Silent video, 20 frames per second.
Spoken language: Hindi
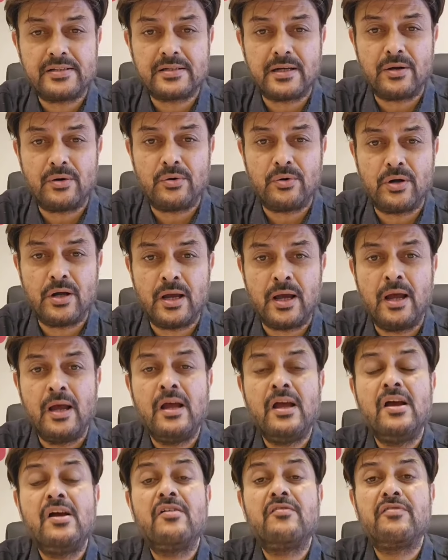साल हो गया
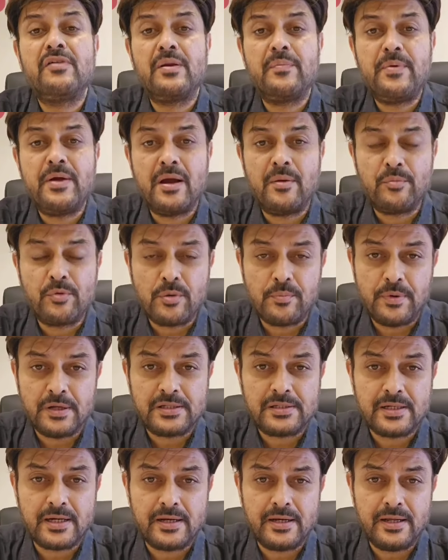फिर भी हमको
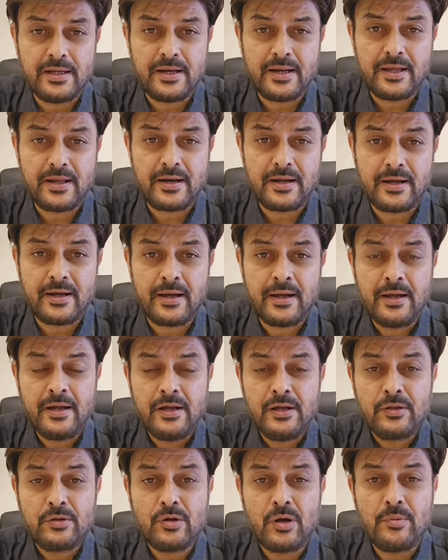बच्चा नहीं रह रहा है
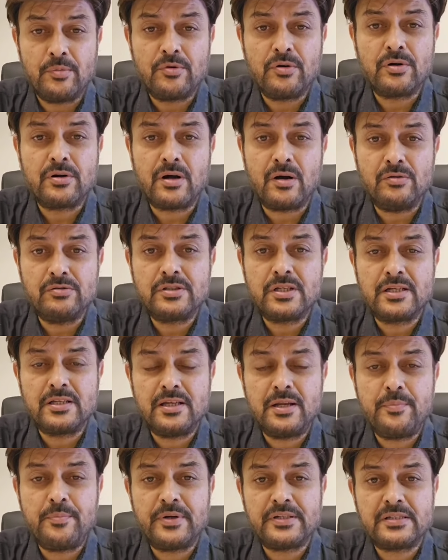तो हमको कौन से
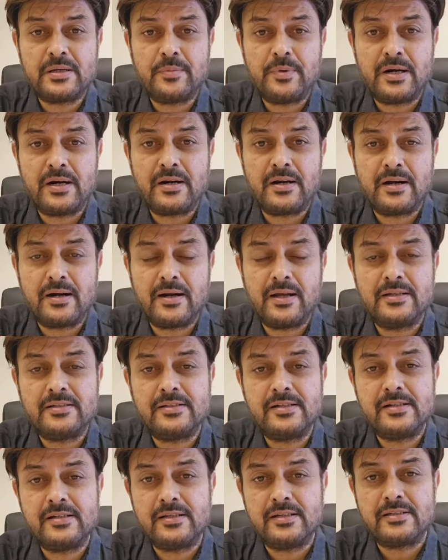दिन पे संबंध रखना
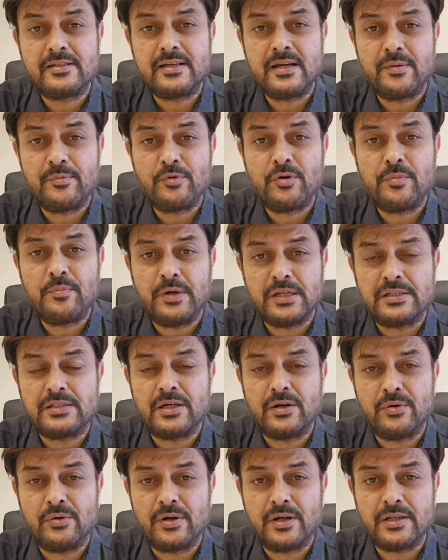चाहिए जिससे हमको बच्चा
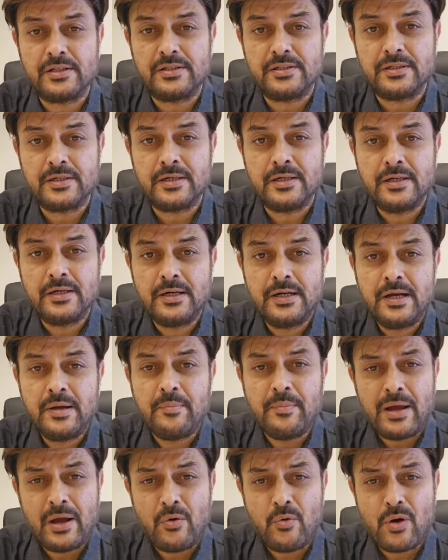होना चाहिए
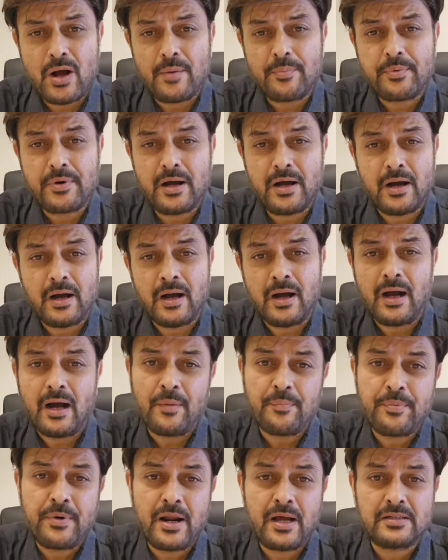मैं हूँ आपका
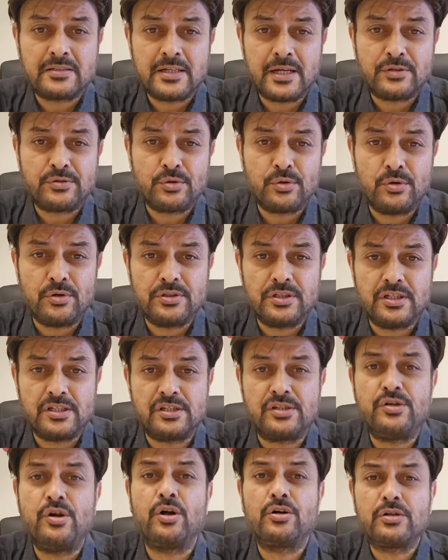अपना
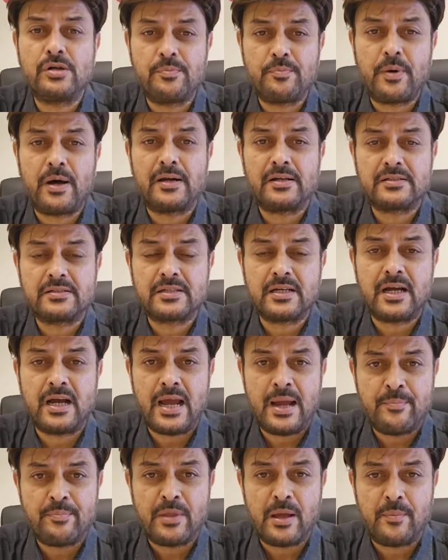सेक्सोलॉजिस्ट डॉक्टर पारसा
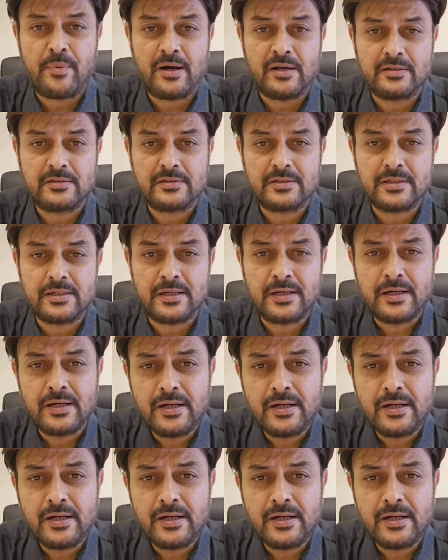अहमदाबाद से